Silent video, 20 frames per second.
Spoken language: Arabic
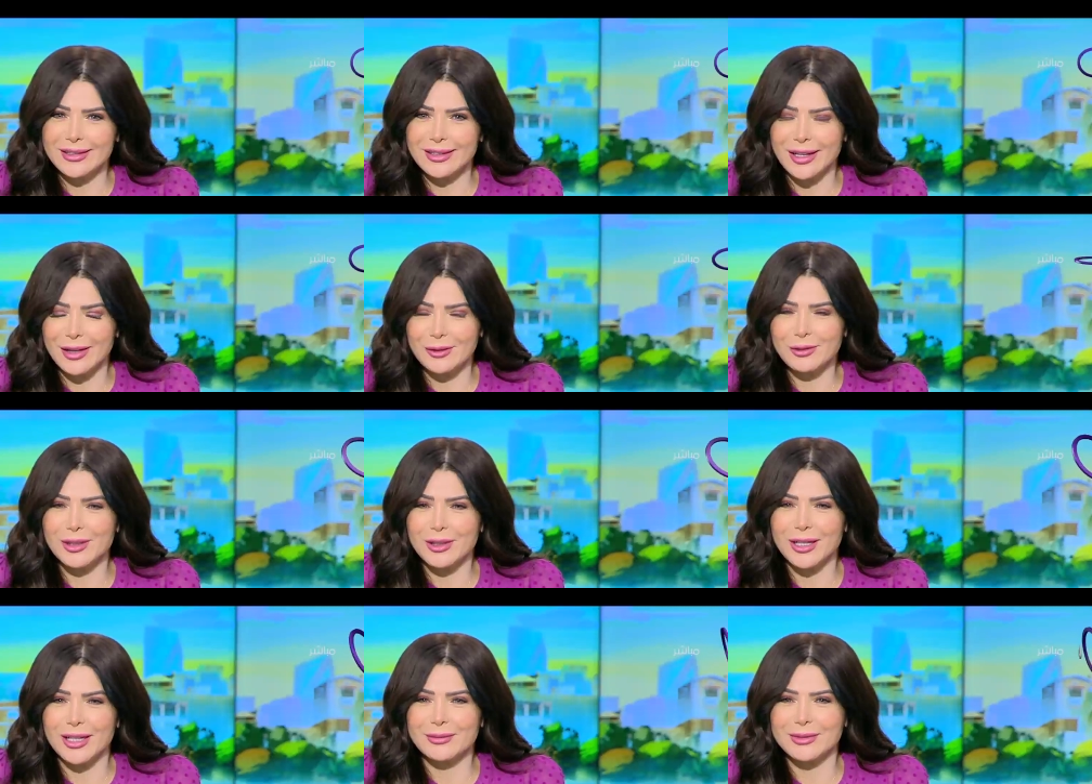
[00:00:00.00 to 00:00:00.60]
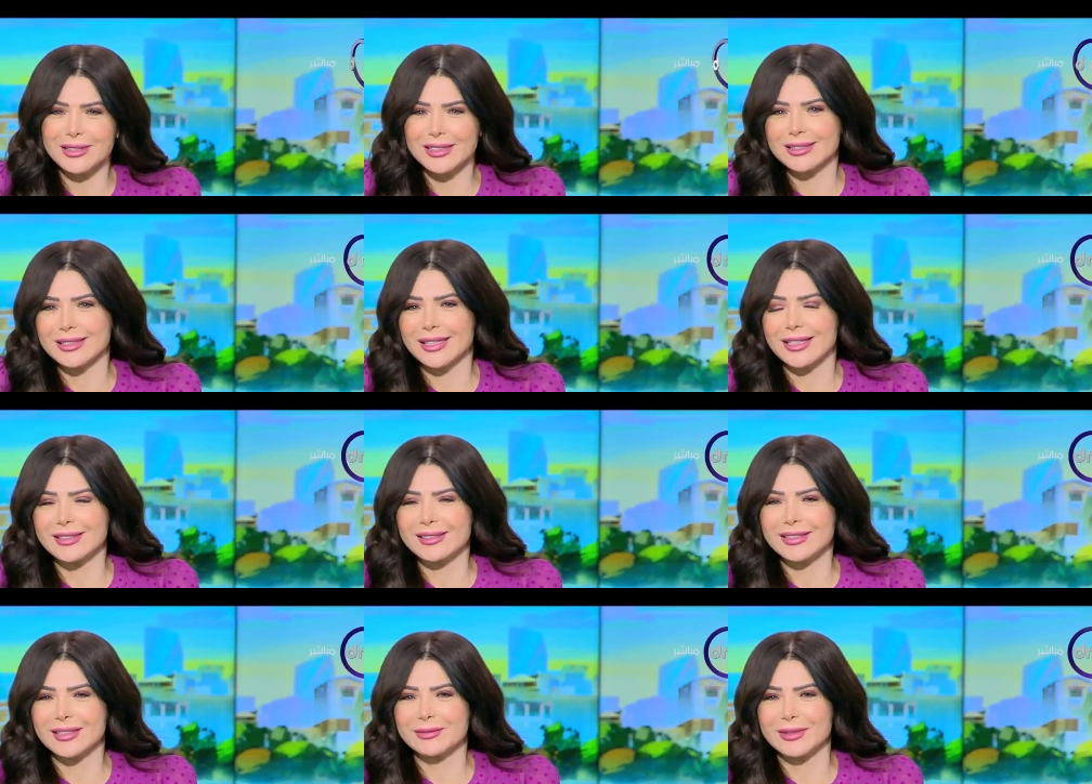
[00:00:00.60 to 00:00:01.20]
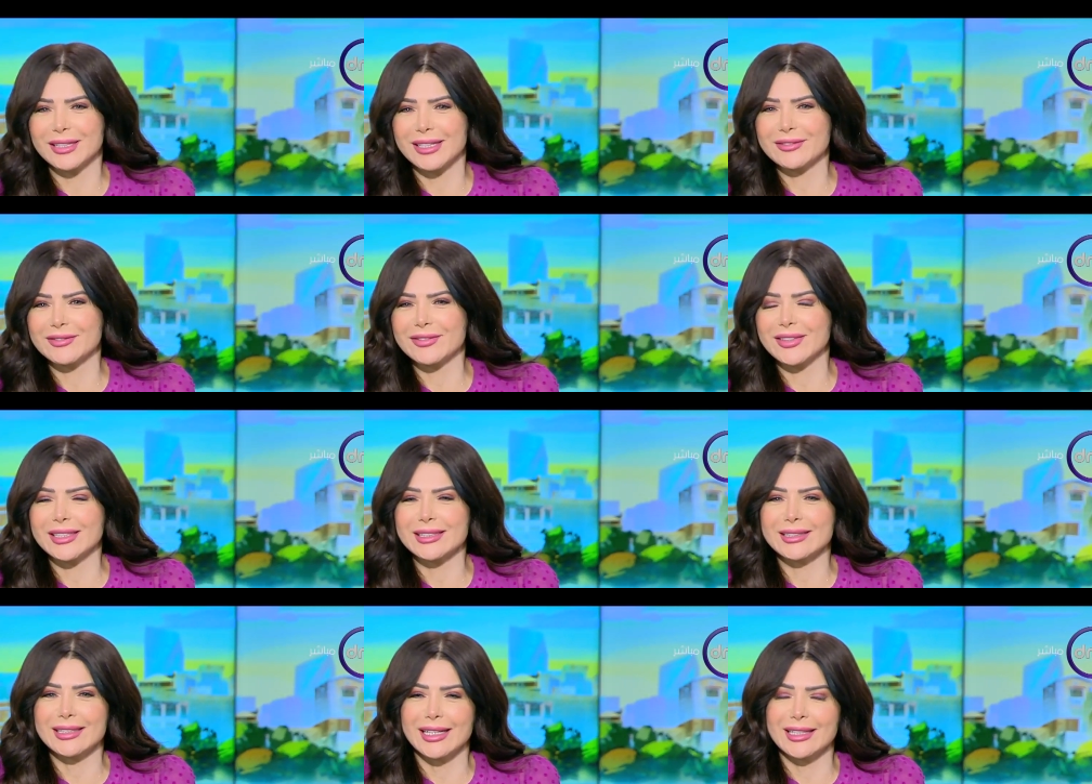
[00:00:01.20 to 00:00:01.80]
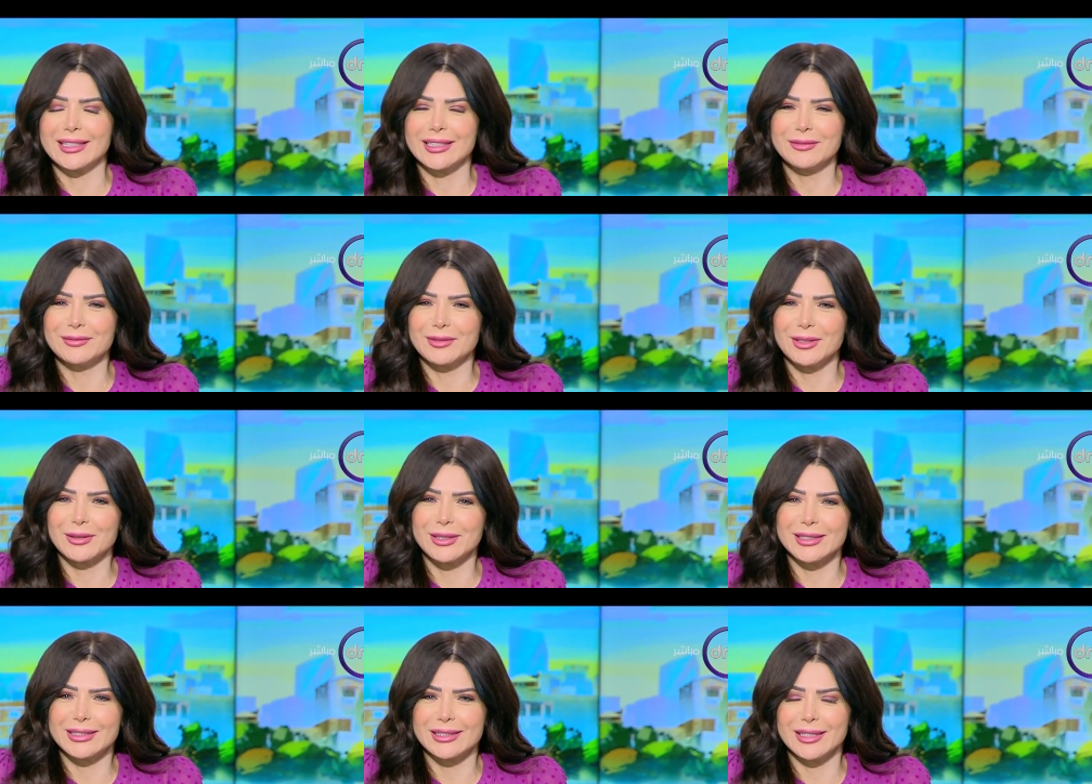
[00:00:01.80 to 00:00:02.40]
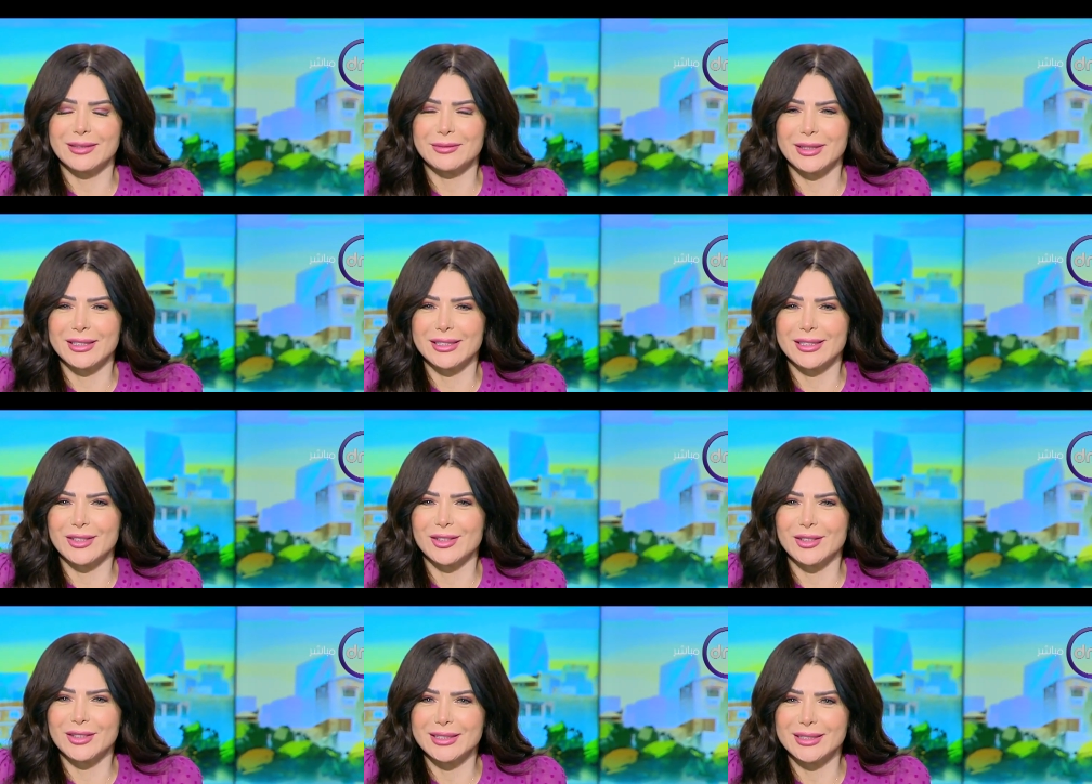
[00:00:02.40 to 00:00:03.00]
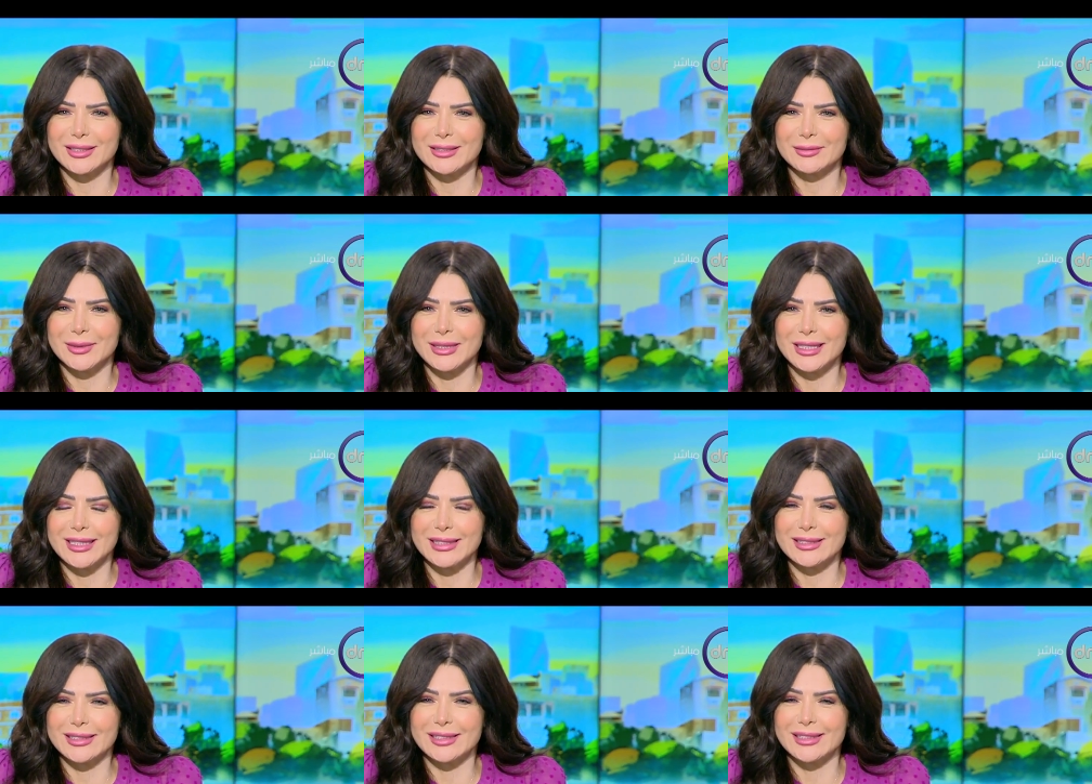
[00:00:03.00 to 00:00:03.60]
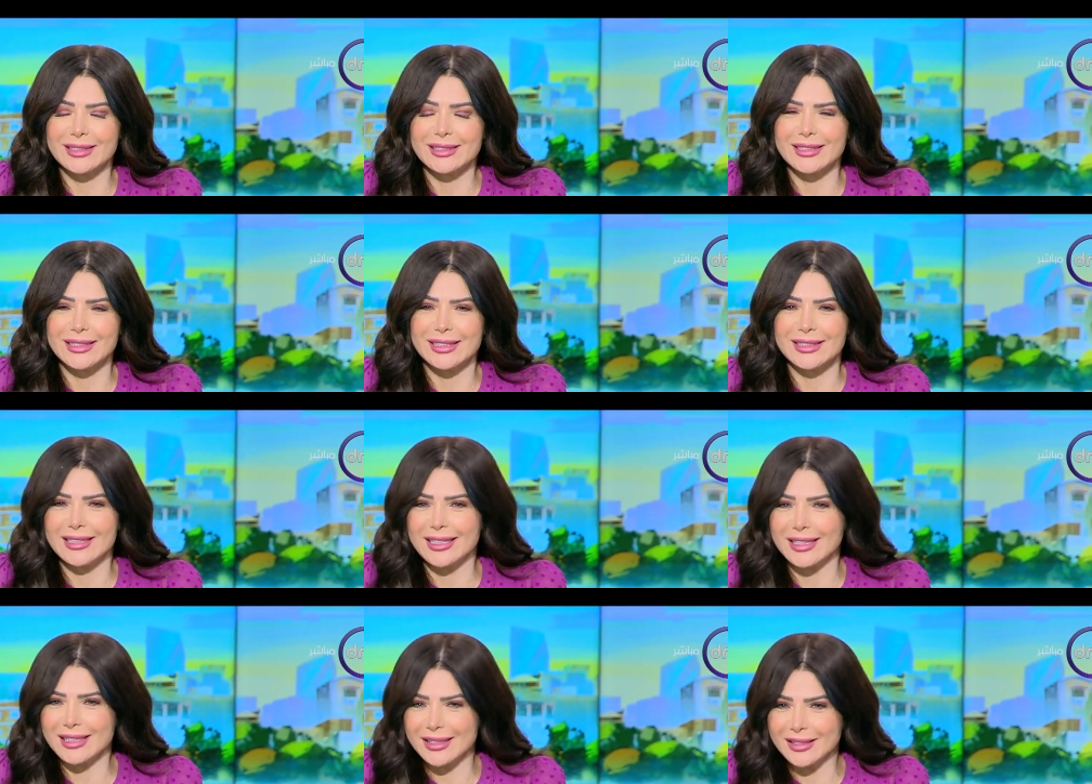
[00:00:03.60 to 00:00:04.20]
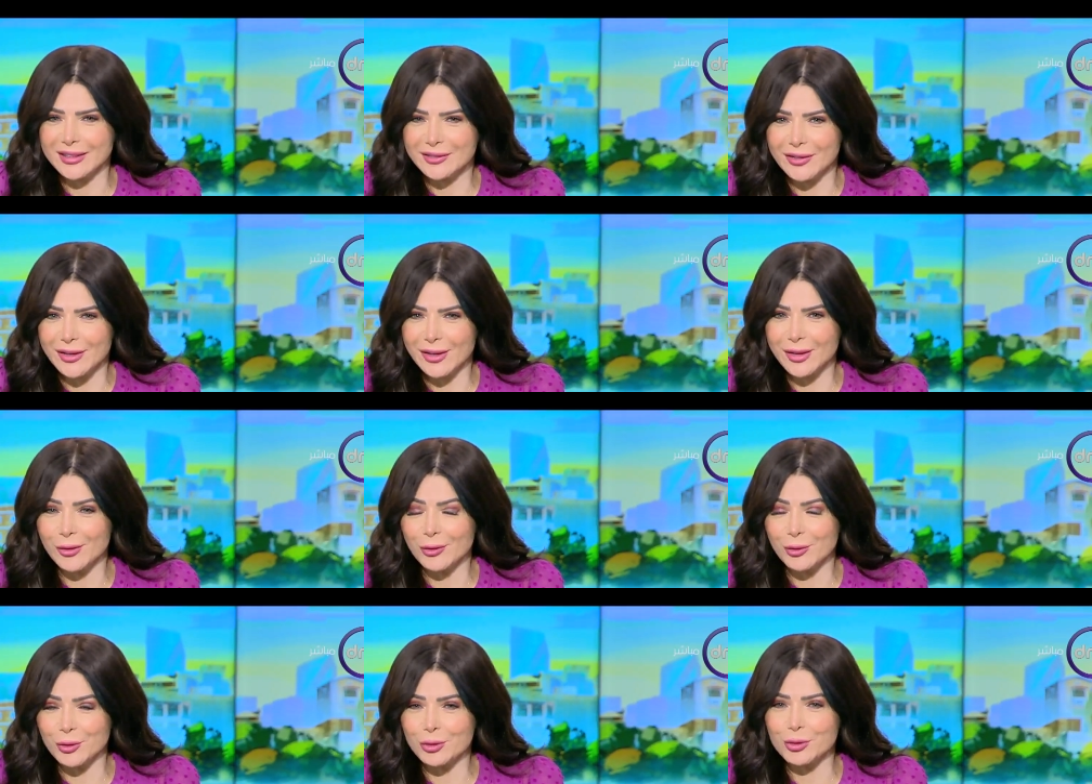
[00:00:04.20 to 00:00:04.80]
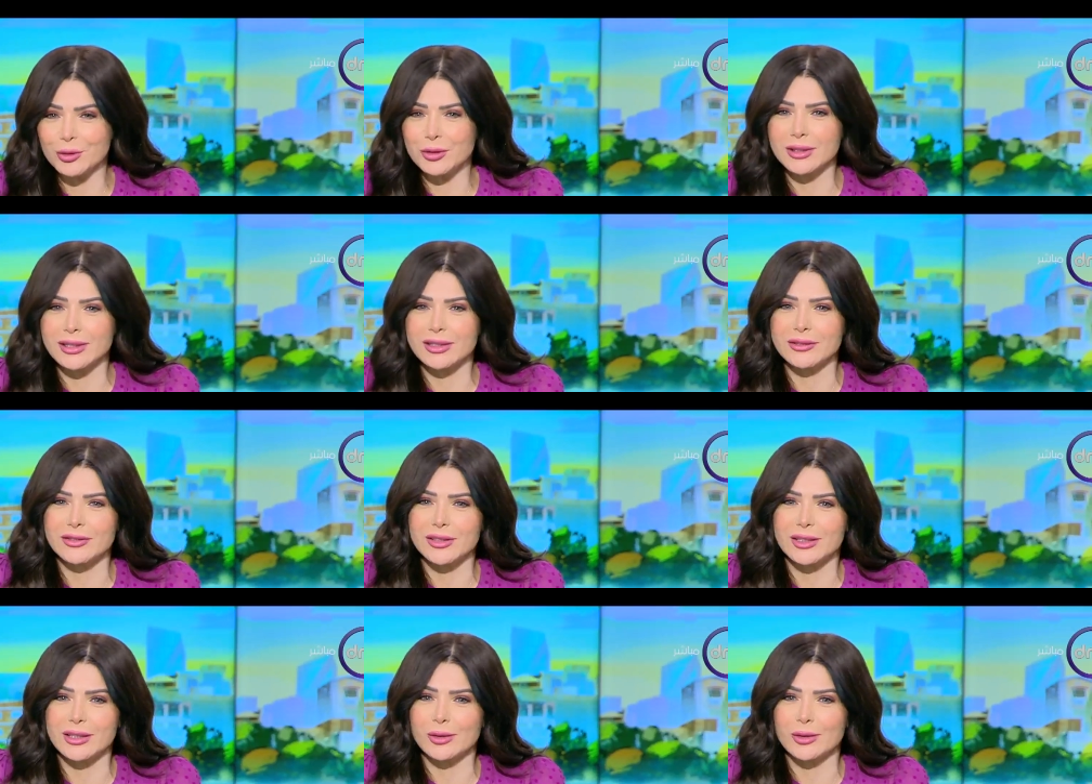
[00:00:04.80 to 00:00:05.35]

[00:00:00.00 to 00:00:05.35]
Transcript: أول خبر النهارده ملف التعليم دلوقتي طبعا خلاص بدأت النتائج في الظهور